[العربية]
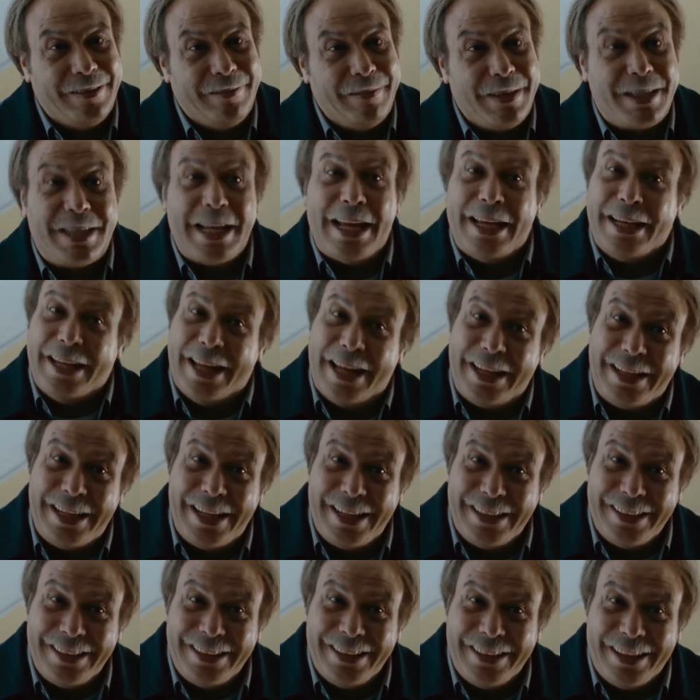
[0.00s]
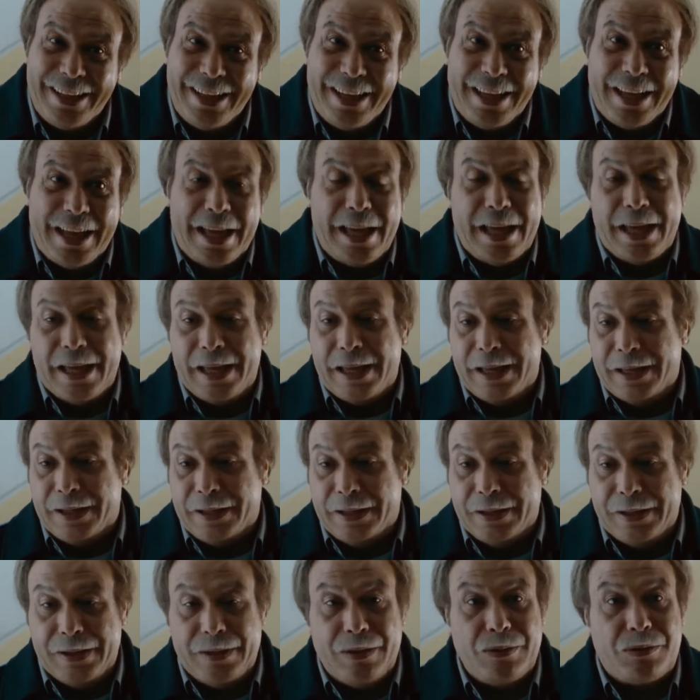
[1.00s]
مساء الهنا آه
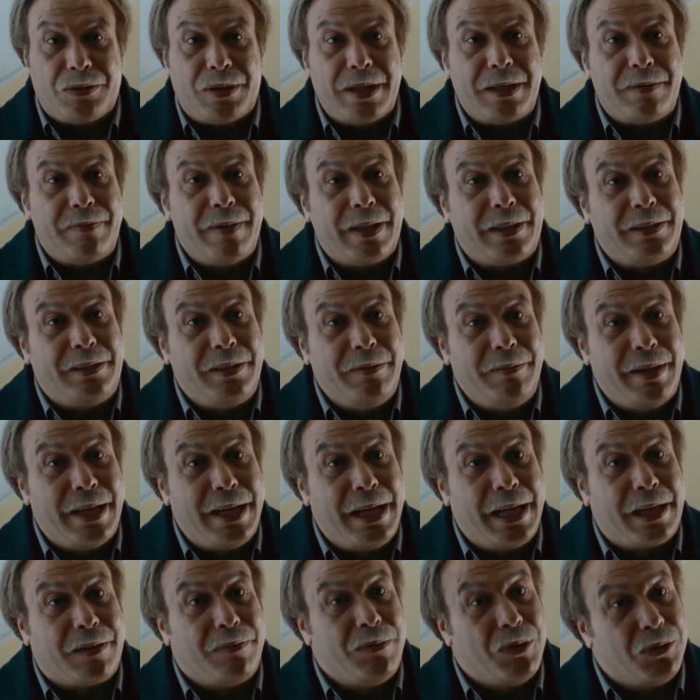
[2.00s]
آه الاستاذ مجدي ملاك